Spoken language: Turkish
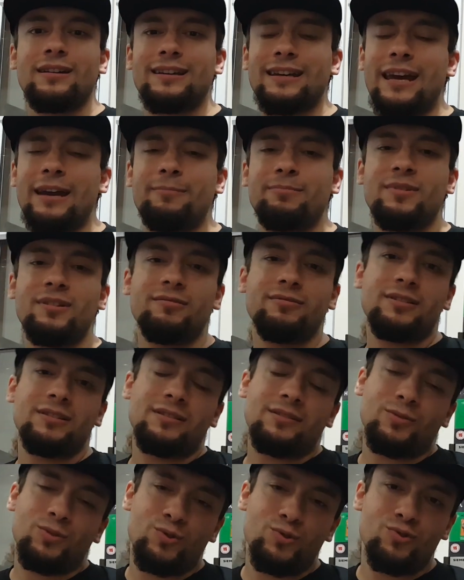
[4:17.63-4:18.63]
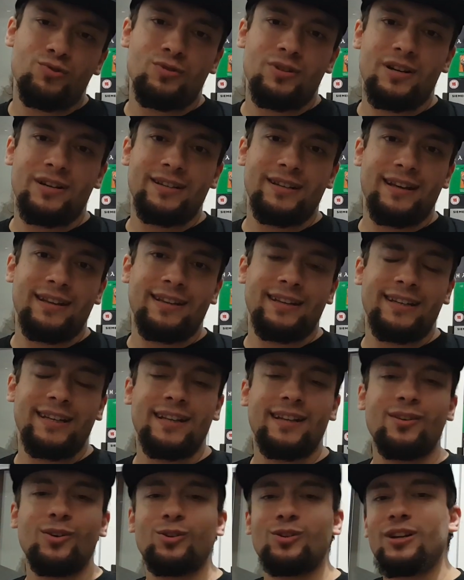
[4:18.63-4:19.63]
Gabe Newell oyuncuların yanına
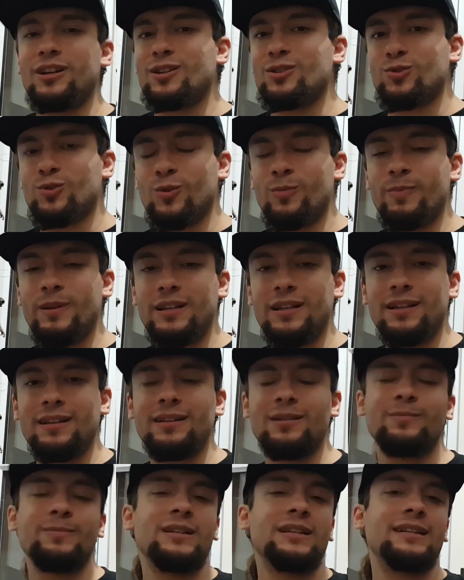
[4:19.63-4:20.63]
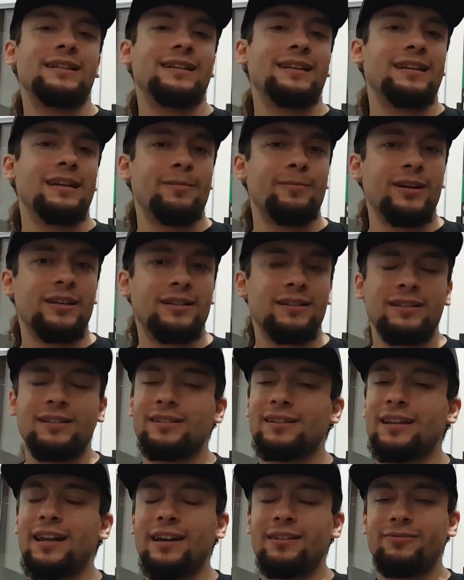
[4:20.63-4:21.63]
gitti. Onlarla sohbet etti. Birlikte yemek
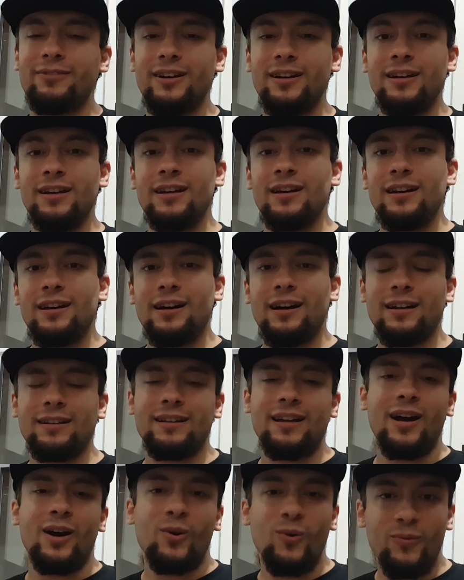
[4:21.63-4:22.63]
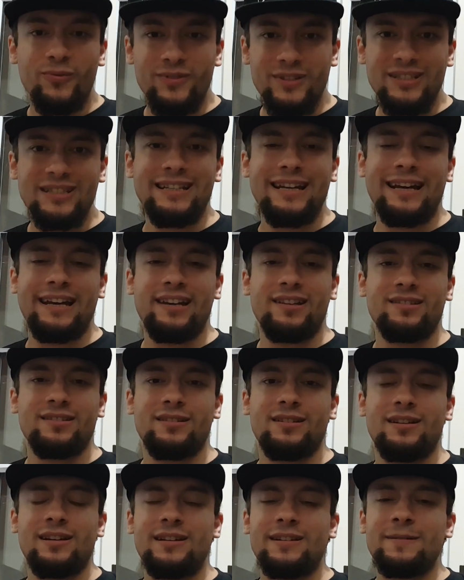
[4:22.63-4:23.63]
yediler ve hatta ofisi de
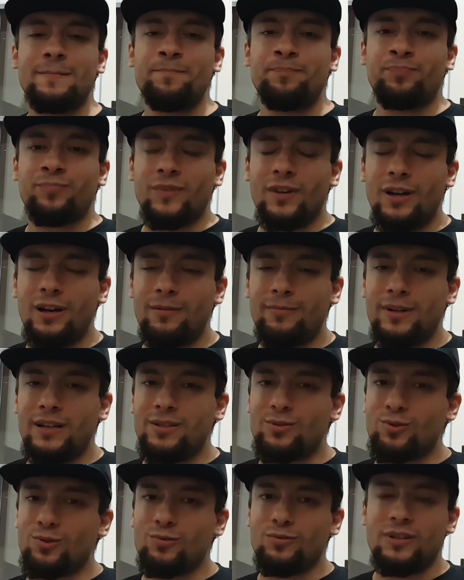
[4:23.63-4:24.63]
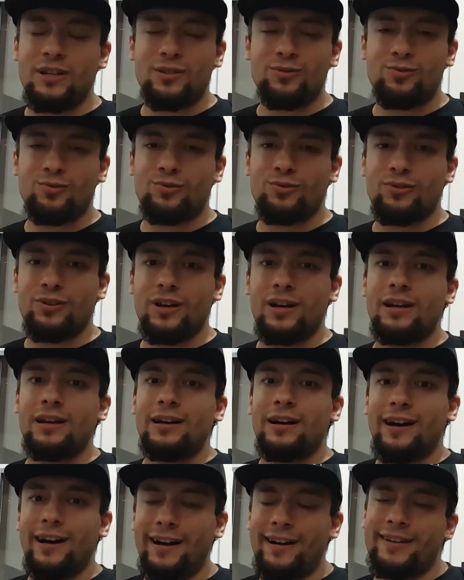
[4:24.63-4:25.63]
gezdiler. Ama sorulan soruya
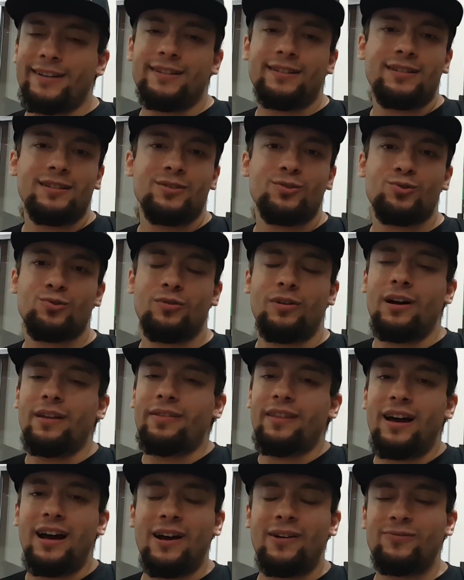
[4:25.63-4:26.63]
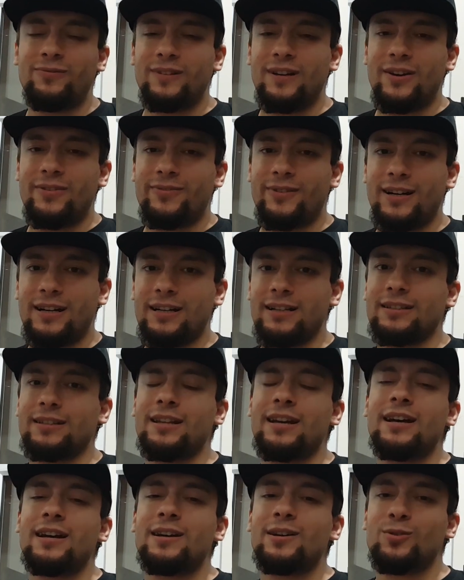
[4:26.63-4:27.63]
hayır şu an Half-Life
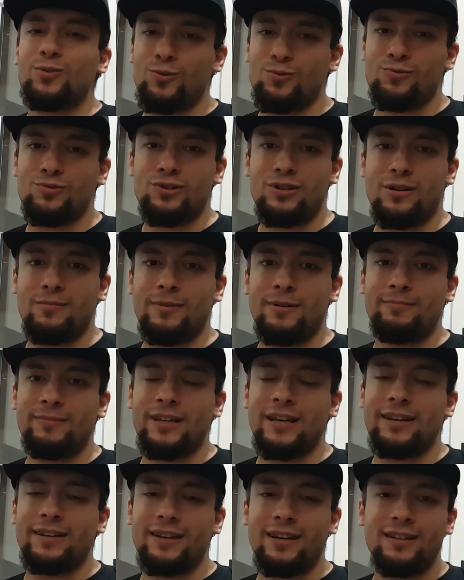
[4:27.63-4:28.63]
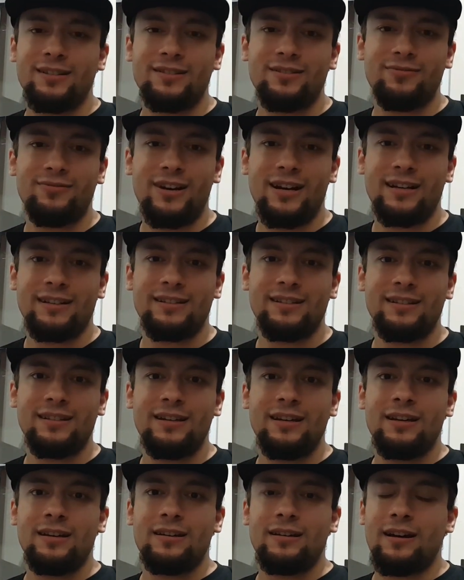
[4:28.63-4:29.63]
hakkında konuşamam diye yanıt verdi.
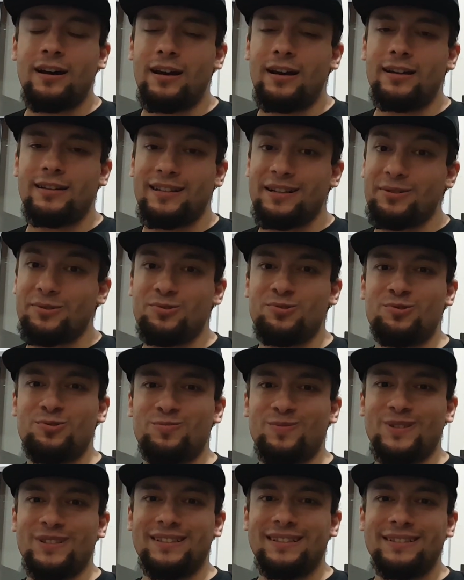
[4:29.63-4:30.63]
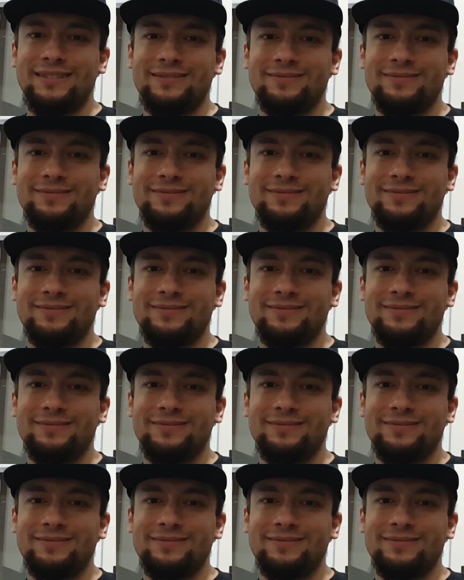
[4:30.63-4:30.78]
Hala da konuşmadı.